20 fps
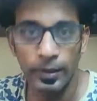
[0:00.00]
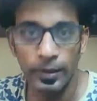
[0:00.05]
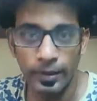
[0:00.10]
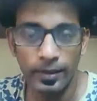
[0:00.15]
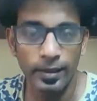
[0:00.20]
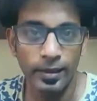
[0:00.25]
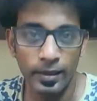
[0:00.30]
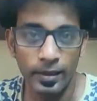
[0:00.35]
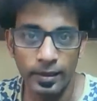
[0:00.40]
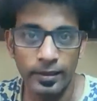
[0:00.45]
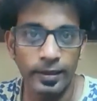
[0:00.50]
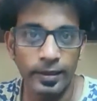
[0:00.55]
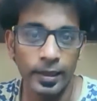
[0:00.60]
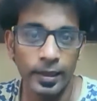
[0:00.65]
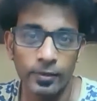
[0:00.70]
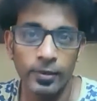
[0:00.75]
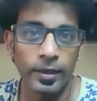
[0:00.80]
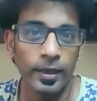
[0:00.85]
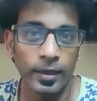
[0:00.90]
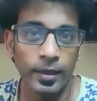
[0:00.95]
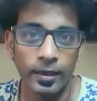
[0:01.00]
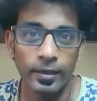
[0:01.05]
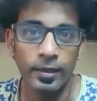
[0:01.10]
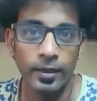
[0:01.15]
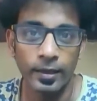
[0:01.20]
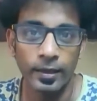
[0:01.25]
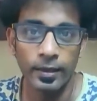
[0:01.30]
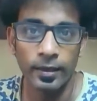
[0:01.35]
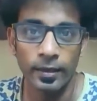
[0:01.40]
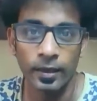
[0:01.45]
இந்தியாவில் இந்த கேள்வியை
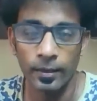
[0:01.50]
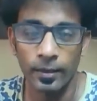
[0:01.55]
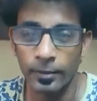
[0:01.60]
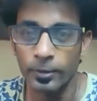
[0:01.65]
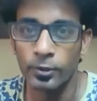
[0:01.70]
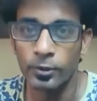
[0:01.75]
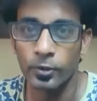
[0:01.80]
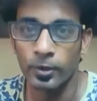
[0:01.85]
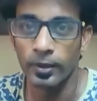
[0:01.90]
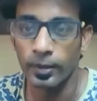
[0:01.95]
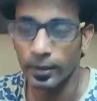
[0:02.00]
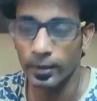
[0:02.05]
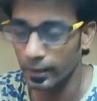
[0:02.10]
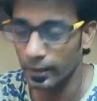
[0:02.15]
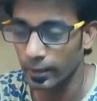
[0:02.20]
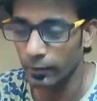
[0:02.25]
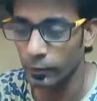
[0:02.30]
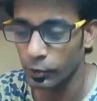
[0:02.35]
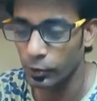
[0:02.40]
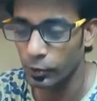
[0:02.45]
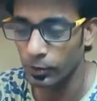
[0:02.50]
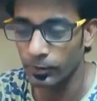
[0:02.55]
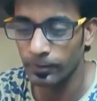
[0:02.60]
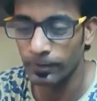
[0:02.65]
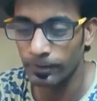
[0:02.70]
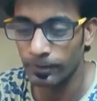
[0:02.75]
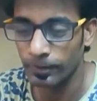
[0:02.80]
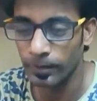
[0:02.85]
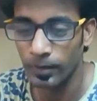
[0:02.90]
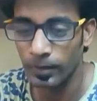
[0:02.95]
கேட்காதீங்க நீங்க அப்படின்னு சொல்றாரு என்ன விஷயம்
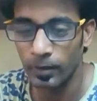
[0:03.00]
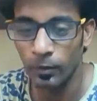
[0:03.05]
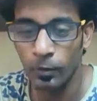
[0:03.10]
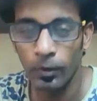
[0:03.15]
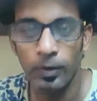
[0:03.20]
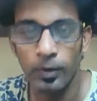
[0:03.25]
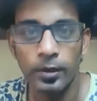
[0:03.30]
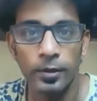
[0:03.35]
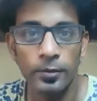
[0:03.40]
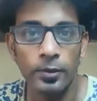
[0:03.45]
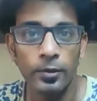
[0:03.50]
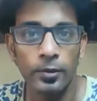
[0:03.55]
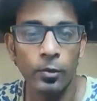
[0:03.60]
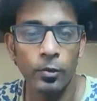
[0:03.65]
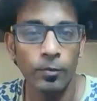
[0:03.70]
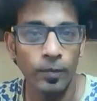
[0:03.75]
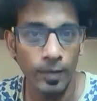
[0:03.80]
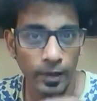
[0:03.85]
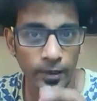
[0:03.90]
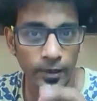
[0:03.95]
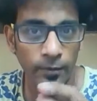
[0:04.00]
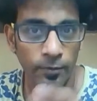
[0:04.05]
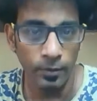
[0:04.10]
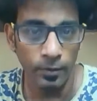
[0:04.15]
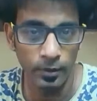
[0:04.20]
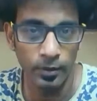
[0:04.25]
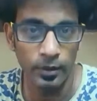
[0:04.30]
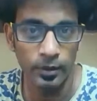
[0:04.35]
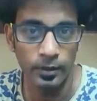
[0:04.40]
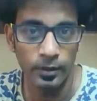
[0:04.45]
ஒருத்தர் வந்து ஒரு வேலையை
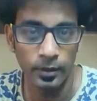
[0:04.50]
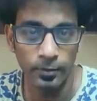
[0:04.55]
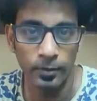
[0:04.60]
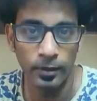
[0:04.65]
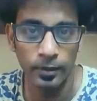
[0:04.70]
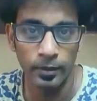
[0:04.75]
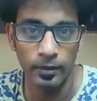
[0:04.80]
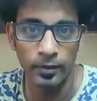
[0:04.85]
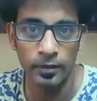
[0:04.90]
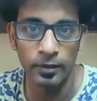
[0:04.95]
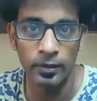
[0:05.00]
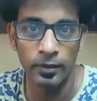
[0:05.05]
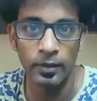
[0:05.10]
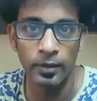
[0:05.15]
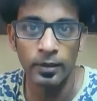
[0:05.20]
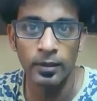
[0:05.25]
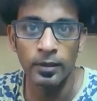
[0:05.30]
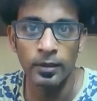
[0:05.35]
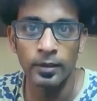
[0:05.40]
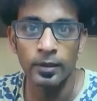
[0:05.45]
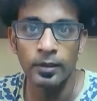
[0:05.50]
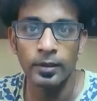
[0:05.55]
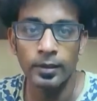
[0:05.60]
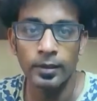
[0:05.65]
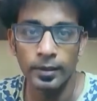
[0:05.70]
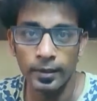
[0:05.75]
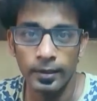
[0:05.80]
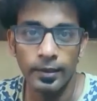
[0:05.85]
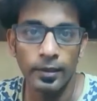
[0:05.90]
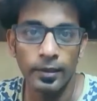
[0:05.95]
விடுறான் அப்படின்னா
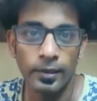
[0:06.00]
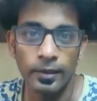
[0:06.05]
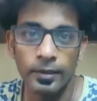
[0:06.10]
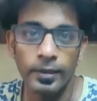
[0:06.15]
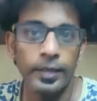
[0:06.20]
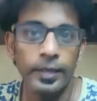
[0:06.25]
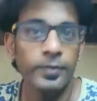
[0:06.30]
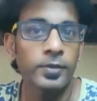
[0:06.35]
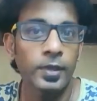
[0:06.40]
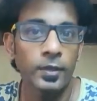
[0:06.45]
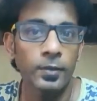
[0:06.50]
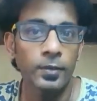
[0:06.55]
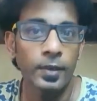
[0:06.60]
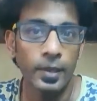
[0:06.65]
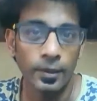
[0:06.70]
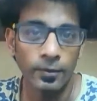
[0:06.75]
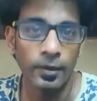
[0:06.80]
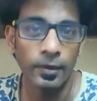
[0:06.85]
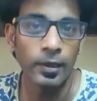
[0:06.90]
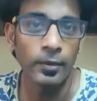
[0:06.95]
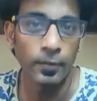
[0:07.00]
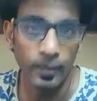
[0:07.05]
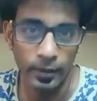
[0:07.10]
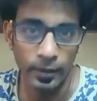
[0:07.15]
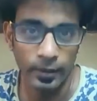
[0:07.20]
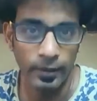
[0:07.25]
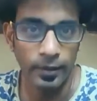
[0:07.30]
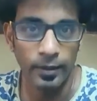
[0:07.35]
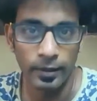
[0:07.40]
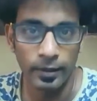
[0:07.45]
இந்தியாவில் தயவு ஏன் வேலையை
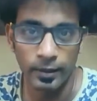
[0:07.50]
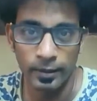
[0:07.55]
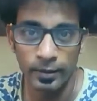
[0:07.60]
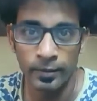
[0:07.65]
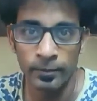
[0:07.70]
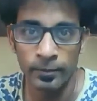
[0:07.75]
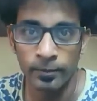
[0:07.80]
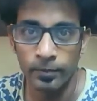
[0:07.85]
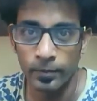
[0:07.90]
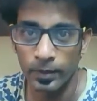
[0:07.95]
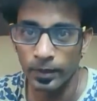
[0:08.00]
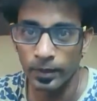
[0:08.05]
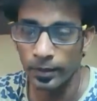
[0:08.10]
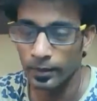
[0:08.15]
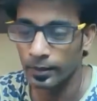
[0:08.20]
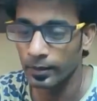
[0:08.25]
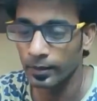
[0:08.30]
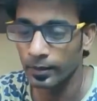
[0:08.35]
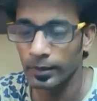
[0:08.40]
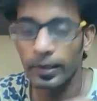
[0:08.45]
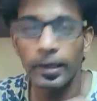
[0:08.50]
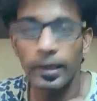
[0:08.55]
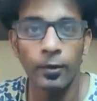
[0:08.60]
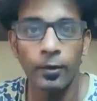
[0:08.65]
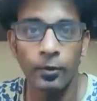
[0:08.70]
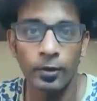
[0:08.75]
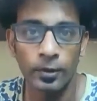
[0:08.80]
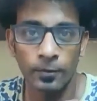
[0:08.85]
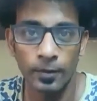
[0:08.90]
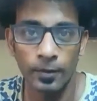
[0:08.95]
விடுறான்னு கேட்காதீங்க ஏன்னா
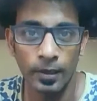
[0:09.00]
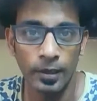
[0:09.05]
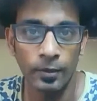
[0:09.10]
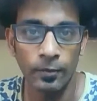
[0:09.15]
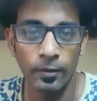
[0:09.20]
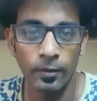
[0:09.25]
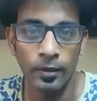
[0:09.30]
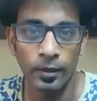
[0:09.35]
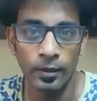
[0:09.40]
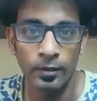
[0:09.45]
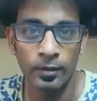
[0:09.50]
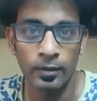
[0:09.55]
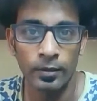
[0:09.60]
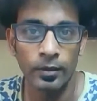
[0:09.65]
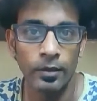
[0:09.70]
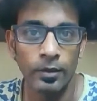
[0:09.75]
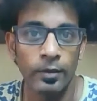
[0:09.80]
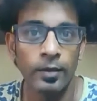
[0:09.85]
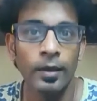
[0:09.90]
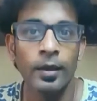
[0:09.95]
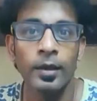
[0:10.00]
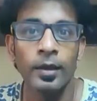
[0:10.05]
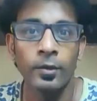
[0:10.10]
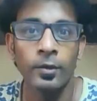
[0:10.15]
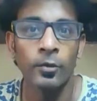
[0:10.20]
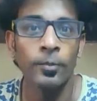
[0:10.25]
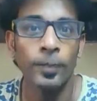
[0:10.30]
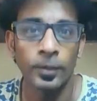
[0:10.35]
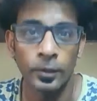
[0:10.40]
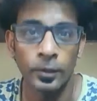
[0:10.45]
இன்னைக்கு ஒருத்தன் வேலையை விடுறானா நாளைக்கு
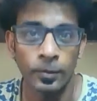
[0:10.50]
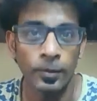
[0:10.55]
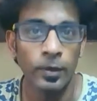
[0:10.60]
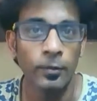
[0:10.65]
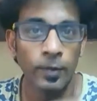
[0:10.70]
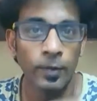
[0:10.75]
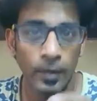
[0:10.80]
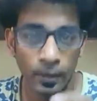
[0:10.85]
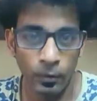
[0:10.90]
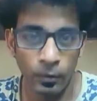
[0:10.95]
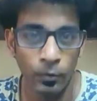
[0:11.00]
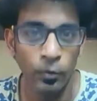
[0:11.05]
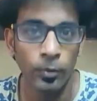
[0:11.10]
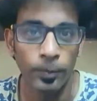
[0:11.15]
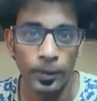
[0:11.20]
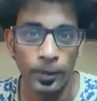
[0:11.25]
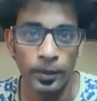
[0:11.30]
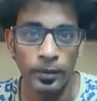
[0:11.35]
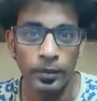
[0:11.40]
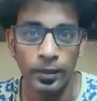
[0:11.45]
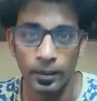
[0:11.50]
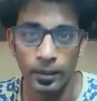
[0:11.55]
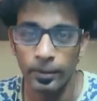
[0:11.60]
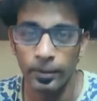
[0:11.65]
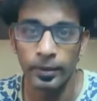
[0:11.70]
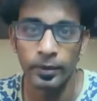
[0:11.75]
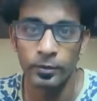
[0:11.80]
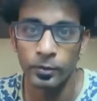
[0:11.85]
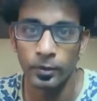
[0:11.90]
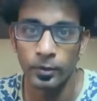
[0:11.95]
அவன் பத்து பேருக்கு வேலை கொடுப்பான்
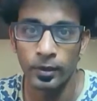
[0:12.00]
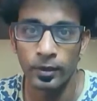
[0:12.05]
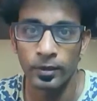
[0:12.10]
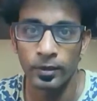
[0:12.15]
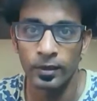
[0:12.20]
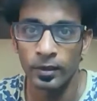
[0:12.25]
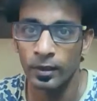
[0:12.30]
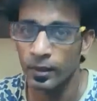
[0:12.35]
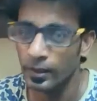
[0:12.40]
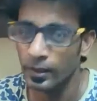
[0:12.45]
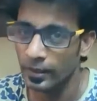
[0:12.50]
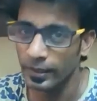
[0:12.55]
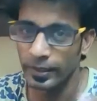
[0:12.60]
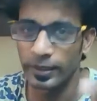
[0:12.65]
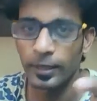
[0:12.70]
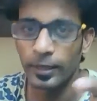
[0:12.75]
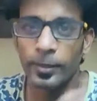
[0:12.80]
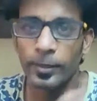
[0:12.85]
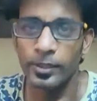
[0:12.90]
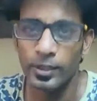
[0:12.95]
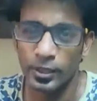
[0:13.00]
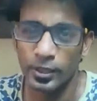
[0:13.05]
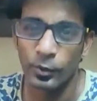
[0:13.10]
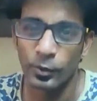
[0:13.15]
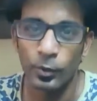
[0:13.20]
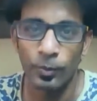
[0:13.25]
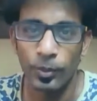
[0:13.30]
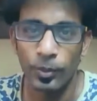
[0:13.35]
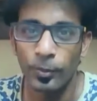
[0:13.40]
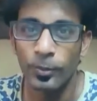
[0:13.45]
அப்படின்றது சொன்னார் இந்த பஞ்ச்
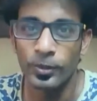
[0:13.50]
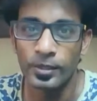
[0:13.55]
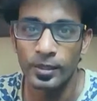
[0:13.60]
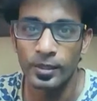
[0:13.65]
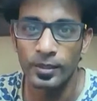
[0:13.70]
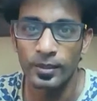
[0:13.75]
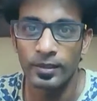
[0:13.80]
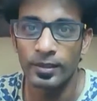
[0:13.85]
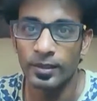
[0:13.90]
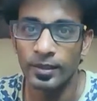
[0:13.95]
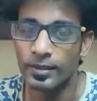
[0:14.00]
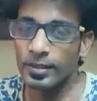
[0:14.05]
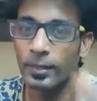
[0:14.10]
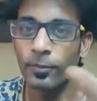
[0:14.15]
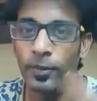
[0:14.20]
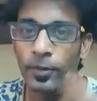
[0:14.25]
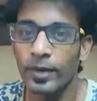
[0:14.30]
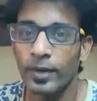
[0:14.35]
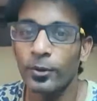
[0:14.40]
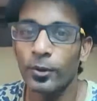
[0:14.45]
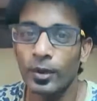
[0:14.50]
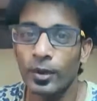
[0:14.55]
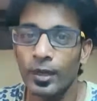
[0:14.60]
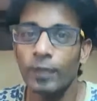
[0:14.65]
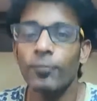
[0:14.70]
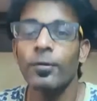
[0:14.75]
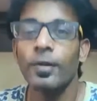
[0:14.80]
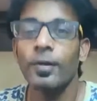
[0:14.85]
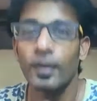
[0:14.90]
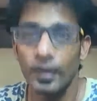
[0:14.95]
எனக்கு ரொம்ப பிடிச்சது இது சம்வேர் என்னோட
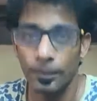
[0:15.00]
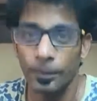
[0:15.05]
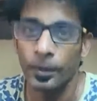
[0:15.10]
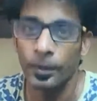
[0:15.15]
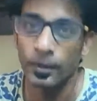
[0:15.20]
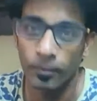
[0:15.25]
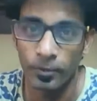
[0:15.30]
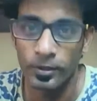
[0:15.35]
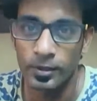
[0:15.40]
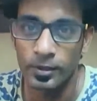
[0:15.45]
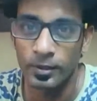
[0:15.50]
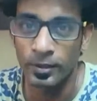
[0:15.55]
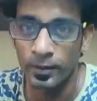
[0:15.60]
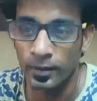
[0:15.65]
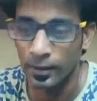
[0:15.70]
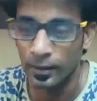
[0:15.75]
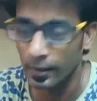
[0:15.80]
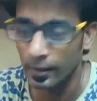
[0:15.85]
லைஃப்ல ரிலேட் பண்ண முடிஞ்சது